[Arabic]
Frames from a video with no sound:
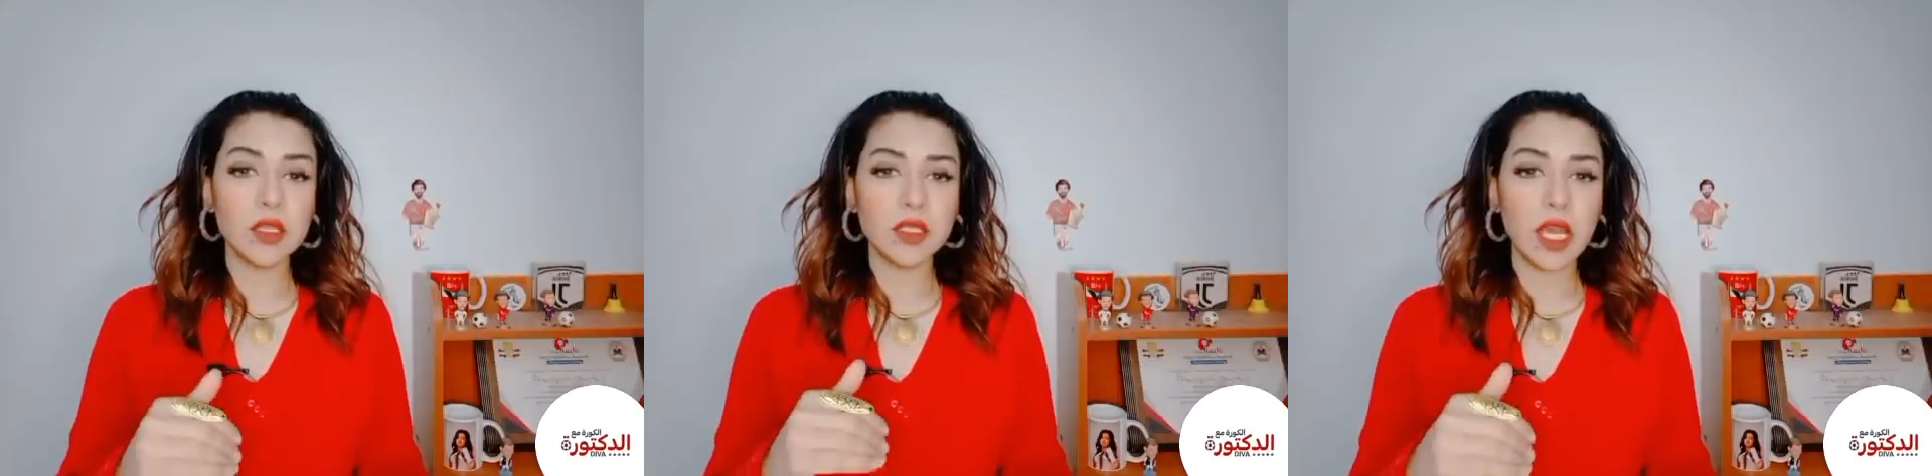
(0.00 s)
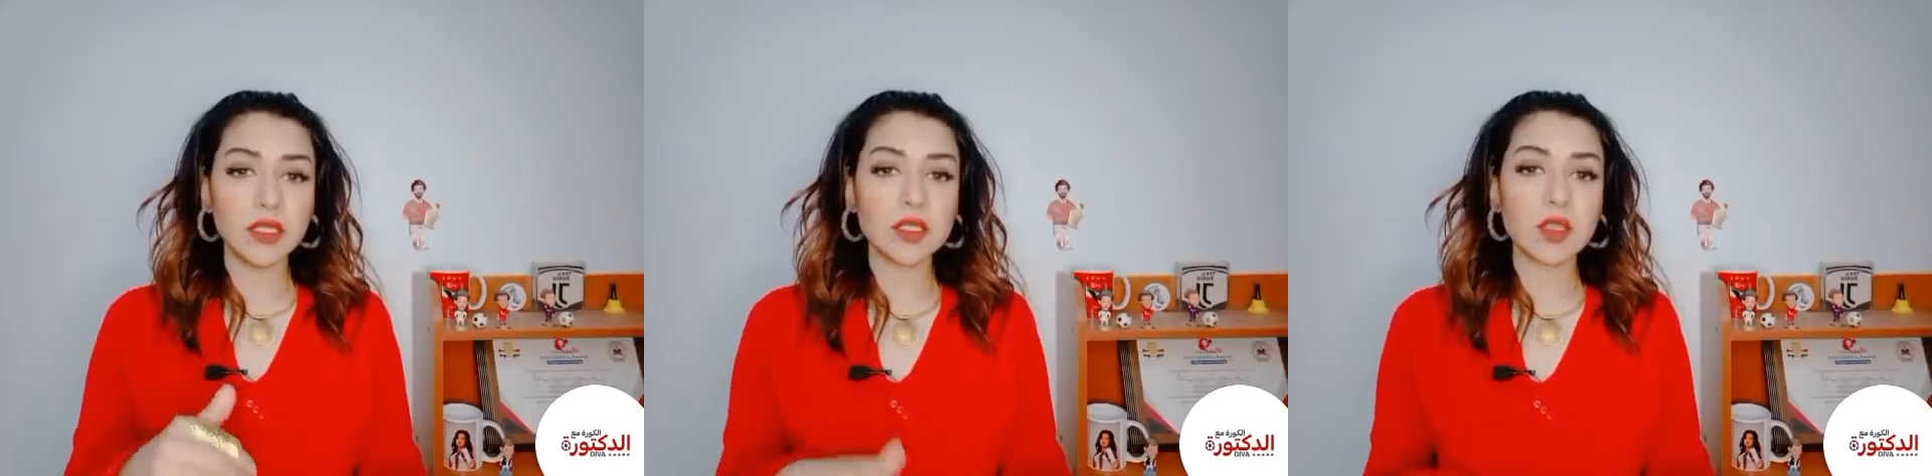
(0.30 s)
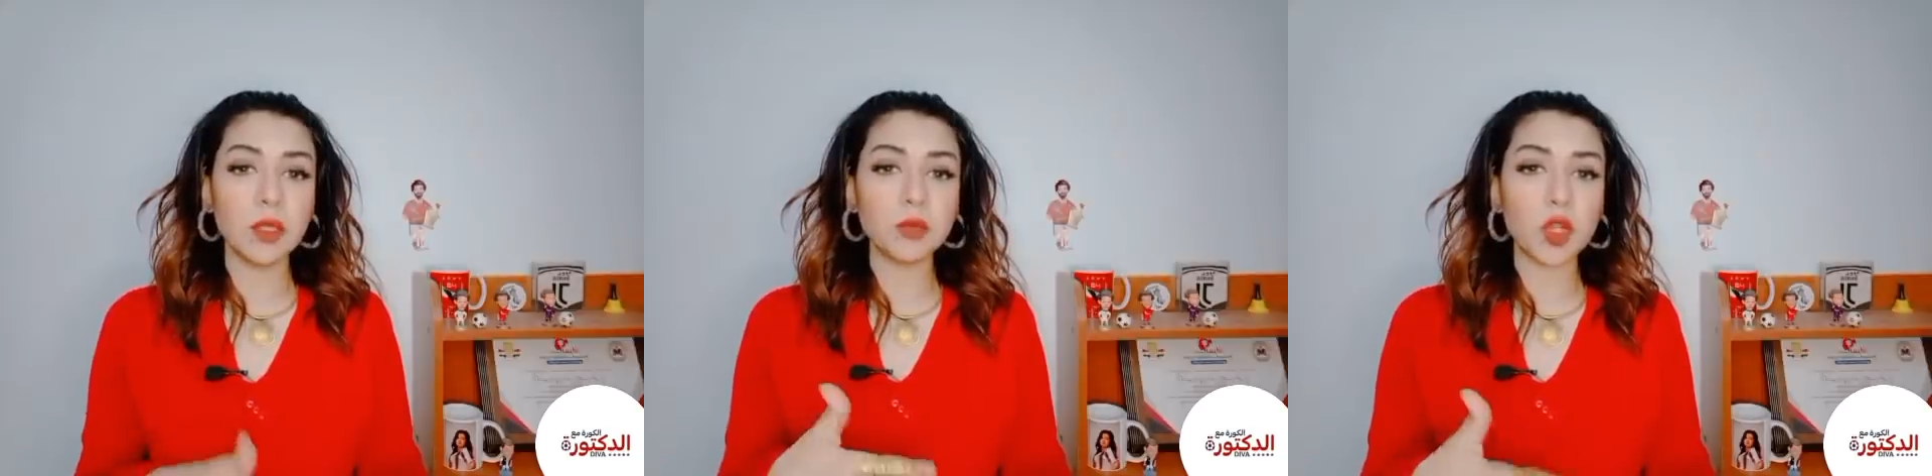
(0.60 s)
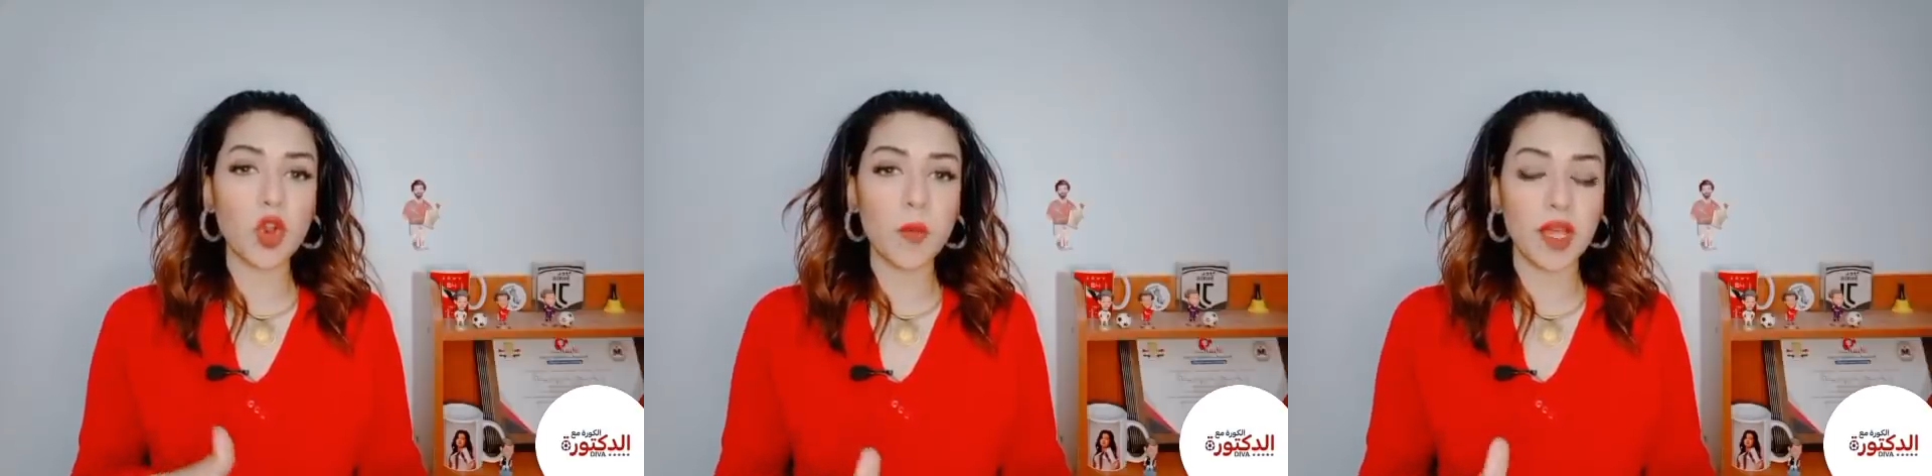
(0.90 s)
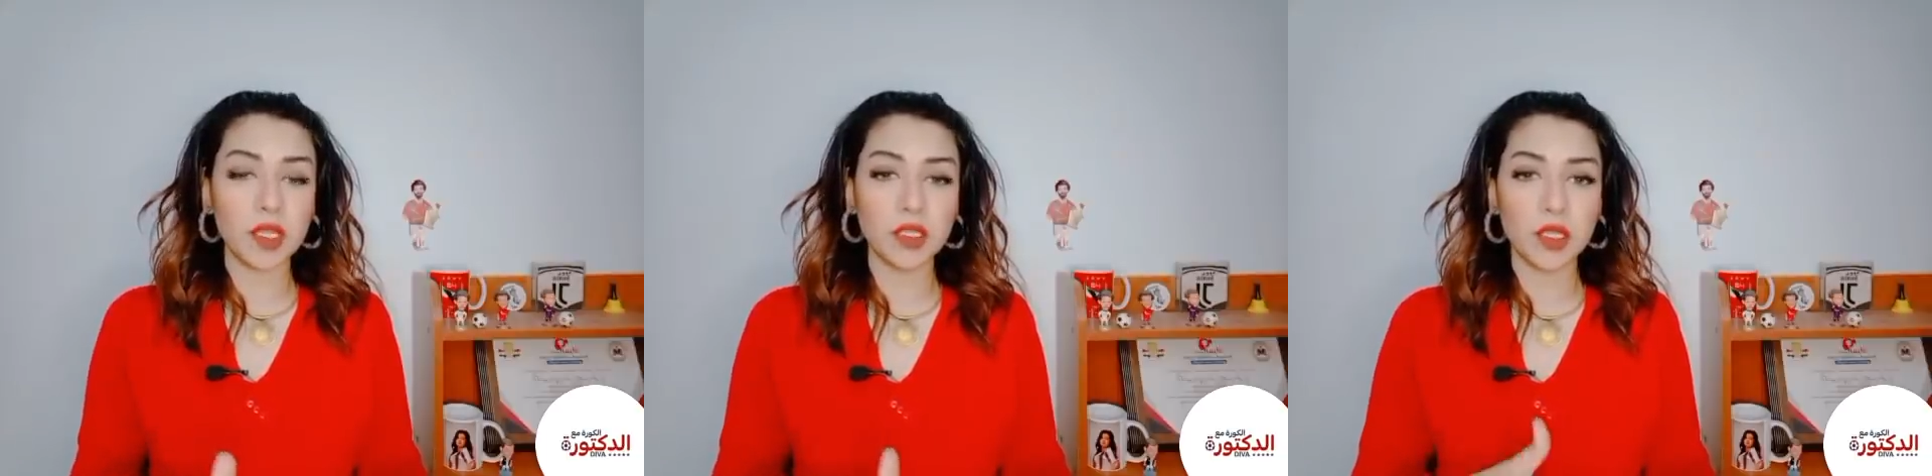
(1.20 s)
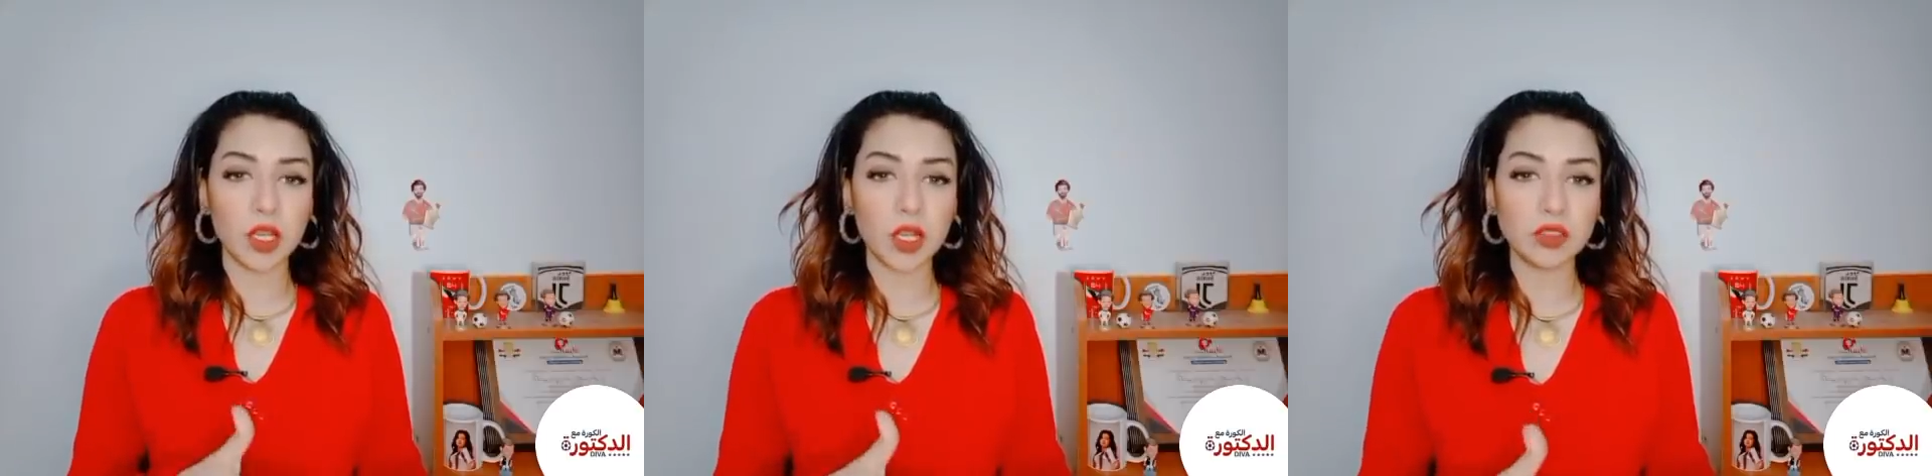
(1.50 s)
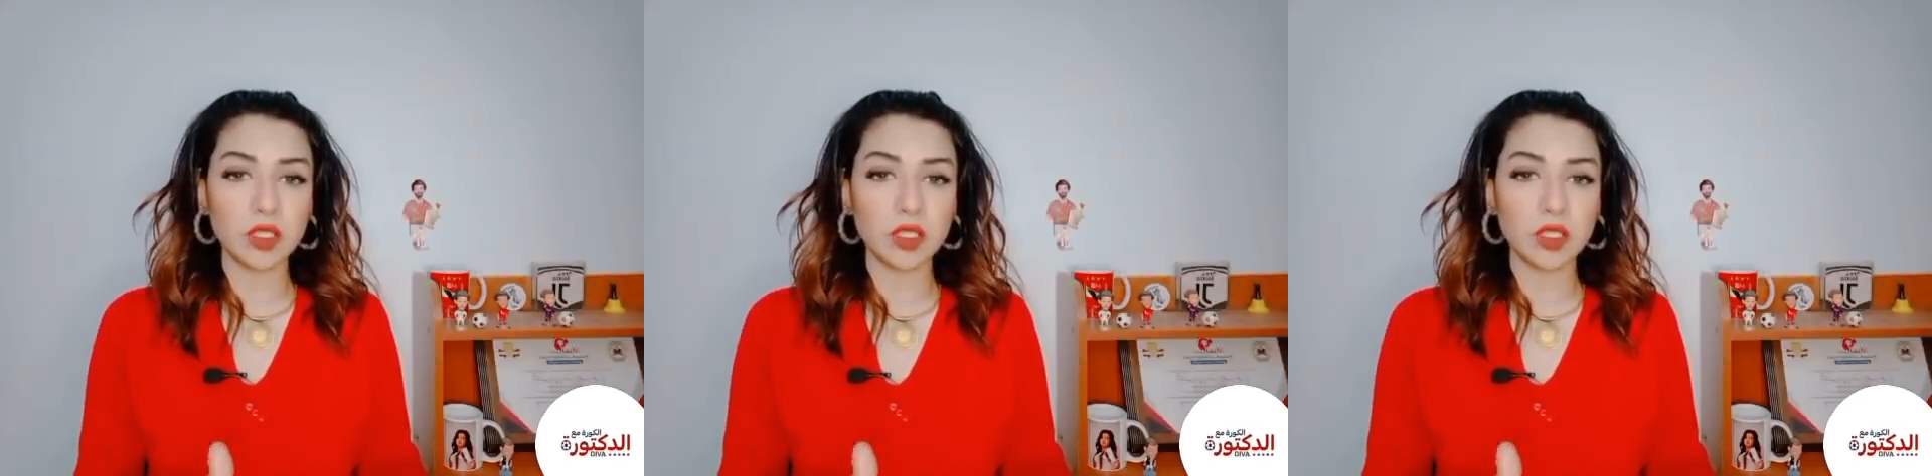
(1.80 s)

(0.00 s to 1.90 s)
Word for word: يعني اصابات بالكومه الخط